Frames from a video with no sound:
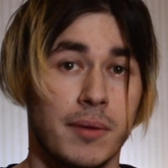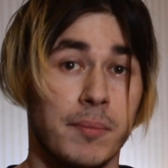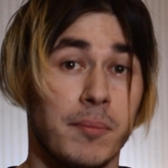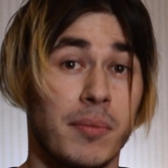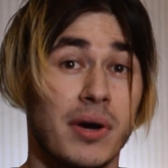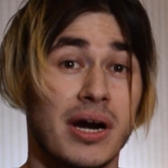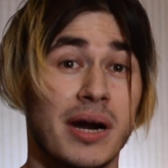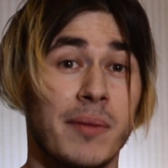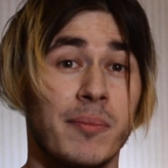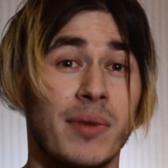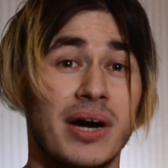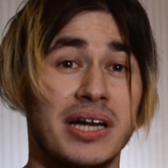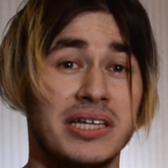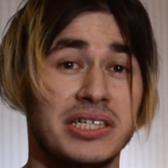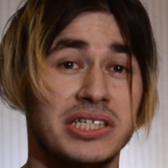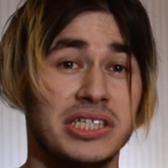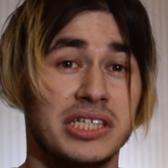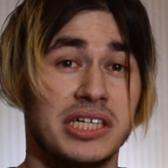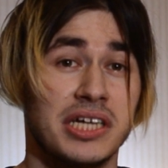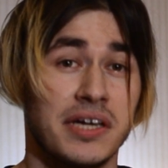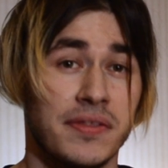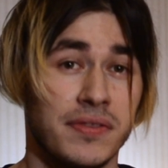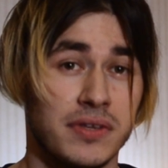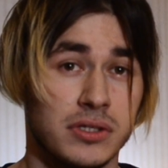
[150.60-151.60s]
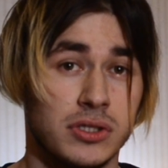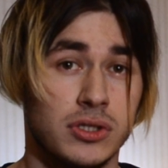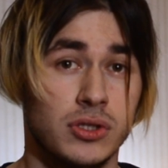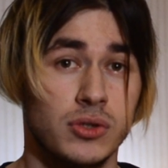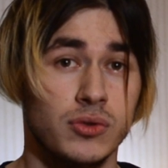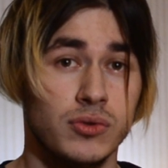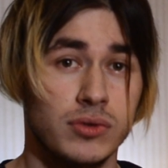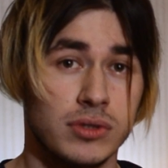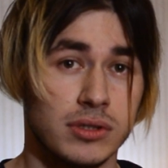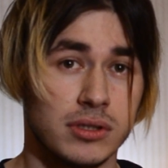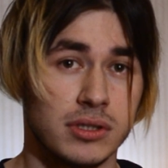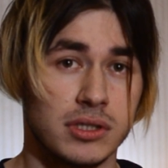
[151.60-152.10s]
барабанщика The
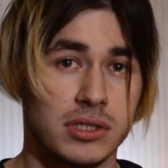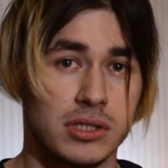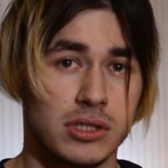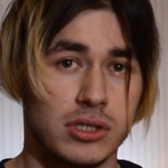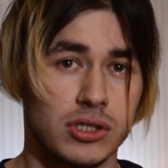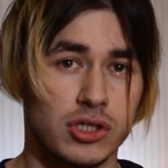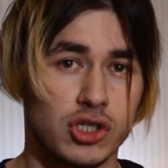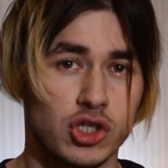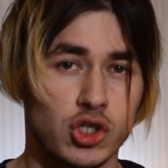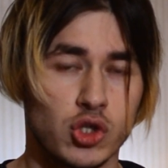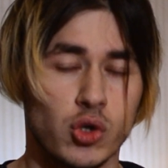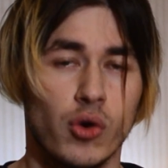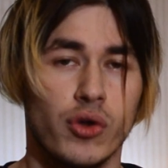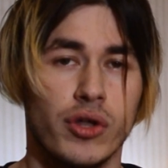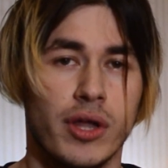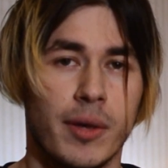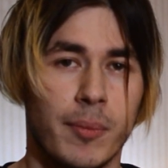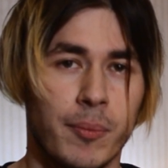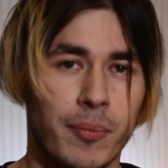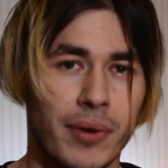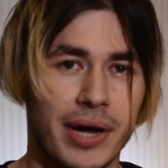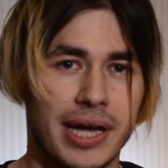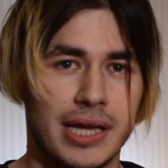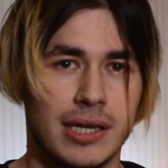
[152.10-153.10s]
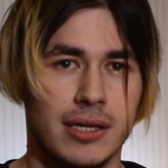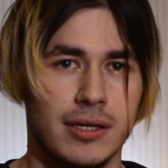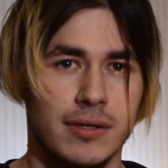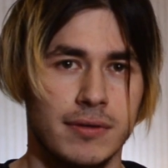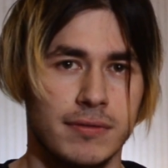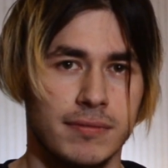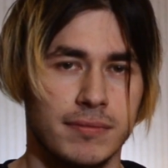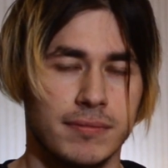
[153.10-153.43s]
Zutons Шона Пейна,